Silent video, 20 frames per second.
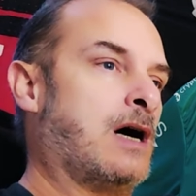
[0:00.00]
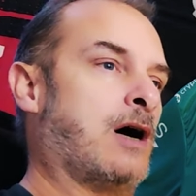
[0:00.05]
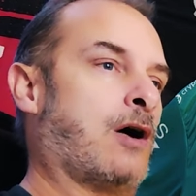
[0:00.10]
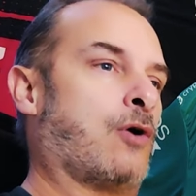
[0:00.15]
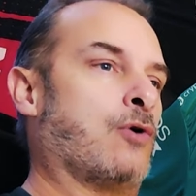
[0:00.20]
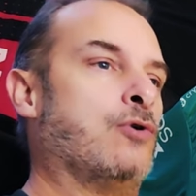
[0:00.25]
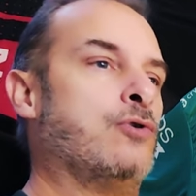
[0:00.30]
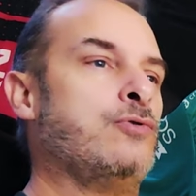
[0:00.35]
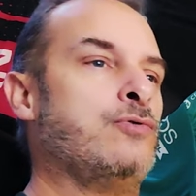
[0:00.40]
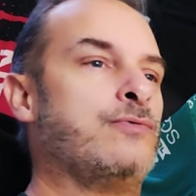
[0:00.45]

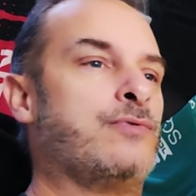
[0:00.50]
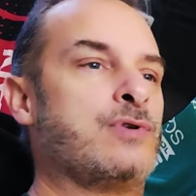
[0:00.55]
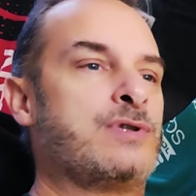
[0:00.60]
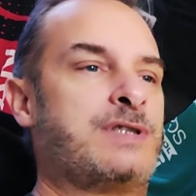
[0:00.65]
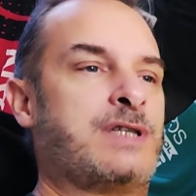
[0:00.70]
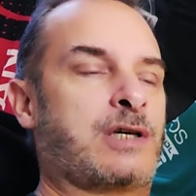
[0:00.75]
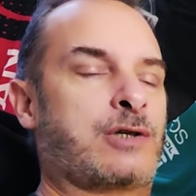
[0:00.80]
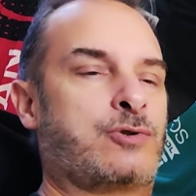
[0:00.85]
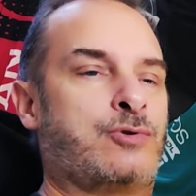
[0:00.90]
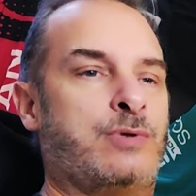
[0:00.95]
Alors le nouveau
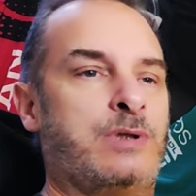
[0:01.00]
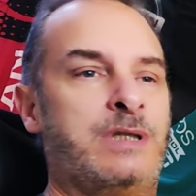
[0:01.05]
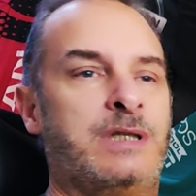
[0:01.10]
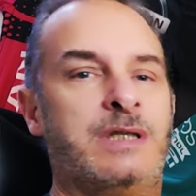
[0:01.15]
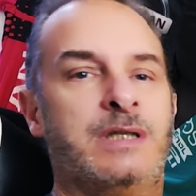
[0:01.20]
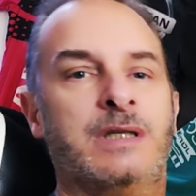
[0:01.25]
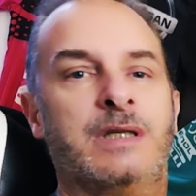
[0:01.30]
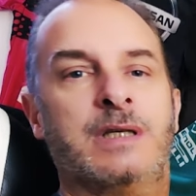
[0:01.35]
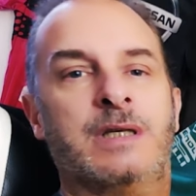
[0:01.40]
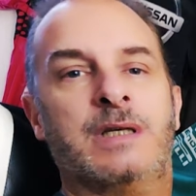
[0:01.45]

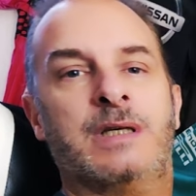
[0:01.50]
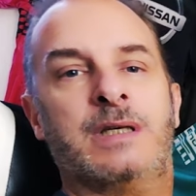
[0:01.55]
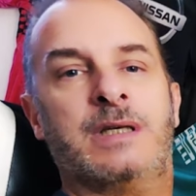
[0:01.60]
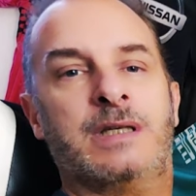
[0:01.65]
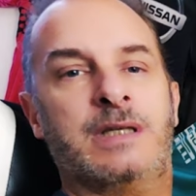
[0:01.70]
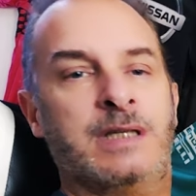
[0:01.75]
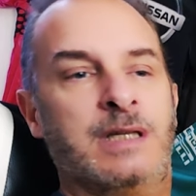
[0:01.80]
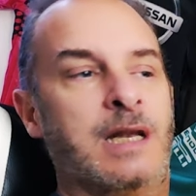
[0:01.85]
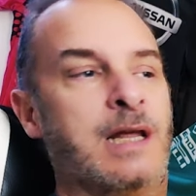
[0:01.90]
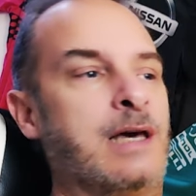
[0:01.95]
circuit,
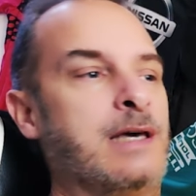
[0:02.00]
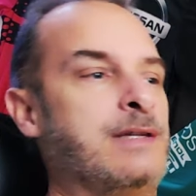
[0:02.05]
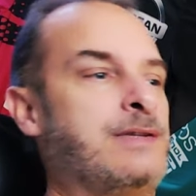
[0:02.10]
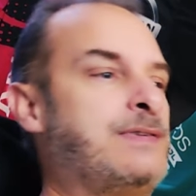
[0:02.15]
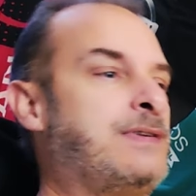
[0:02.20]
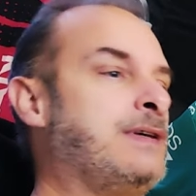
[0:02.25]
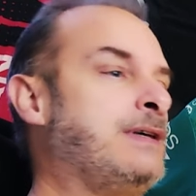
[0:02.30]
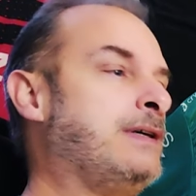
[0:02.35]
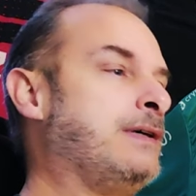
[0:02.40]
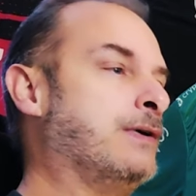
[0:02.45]
il a
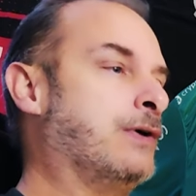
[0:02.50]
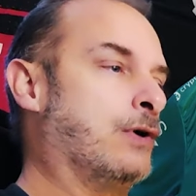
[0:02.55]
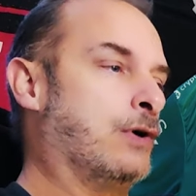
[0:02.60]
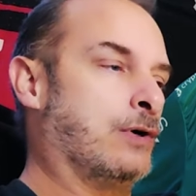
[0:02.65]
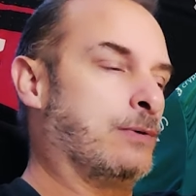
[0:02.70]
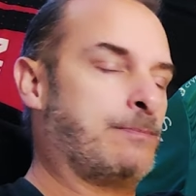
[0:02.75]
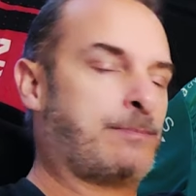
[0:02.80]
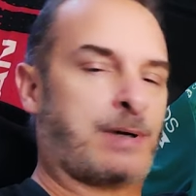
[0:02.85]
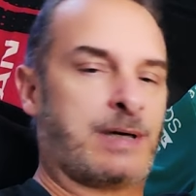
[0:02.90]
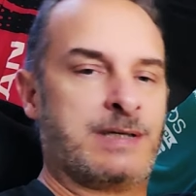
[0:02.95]
été euh,
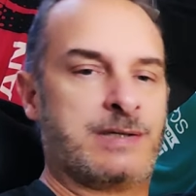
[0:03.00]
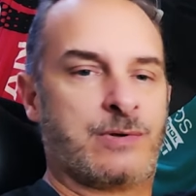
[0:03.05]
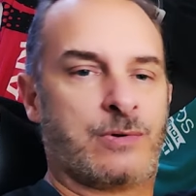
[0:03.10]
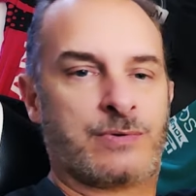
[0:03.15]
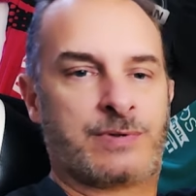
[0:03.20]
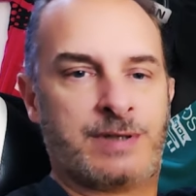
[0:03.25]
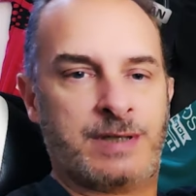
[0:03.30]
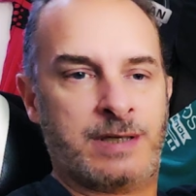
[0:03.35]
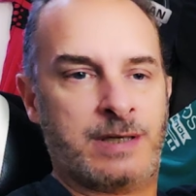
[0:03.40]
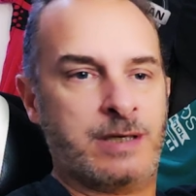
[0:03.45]

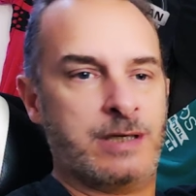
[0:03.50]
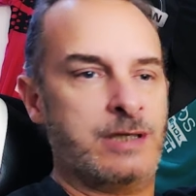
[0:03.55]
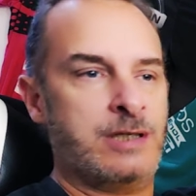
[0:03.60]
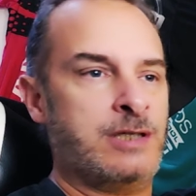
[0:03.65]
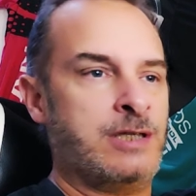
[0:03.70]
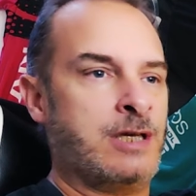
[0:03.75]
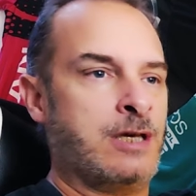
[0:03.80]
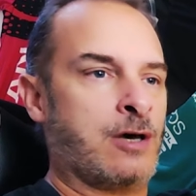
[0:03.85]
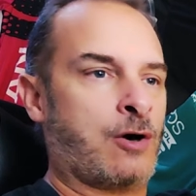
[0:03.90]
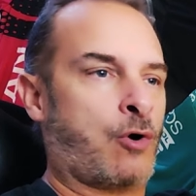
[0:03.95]
présenté
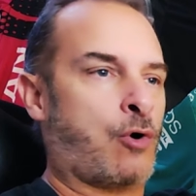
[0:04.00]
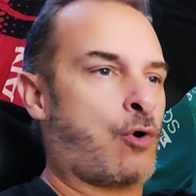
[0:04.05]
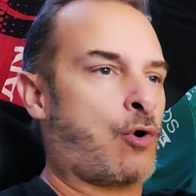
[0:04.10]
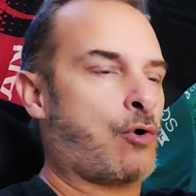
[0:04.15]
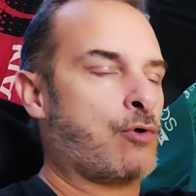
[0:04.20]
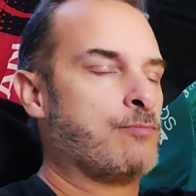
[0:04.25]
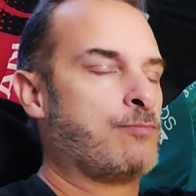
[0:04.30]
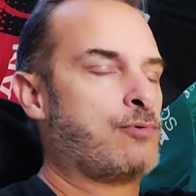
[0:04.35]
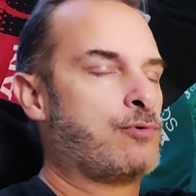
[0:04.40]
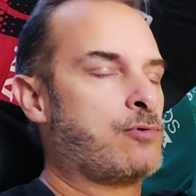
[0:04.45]
hier en
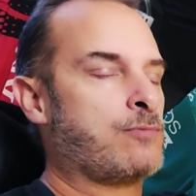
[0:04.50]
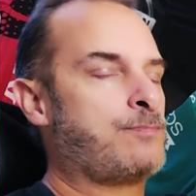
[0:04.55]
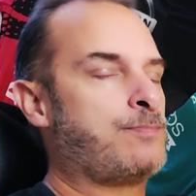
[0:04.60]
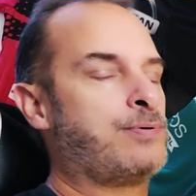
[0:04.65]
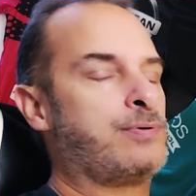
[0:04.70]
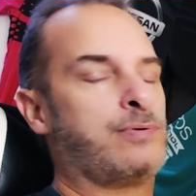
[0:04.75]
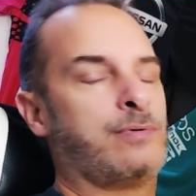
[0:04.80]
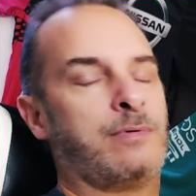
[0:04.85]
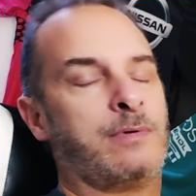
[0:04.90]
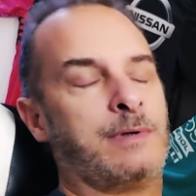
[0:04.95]
grande
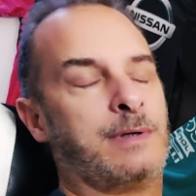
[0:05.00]
pompe,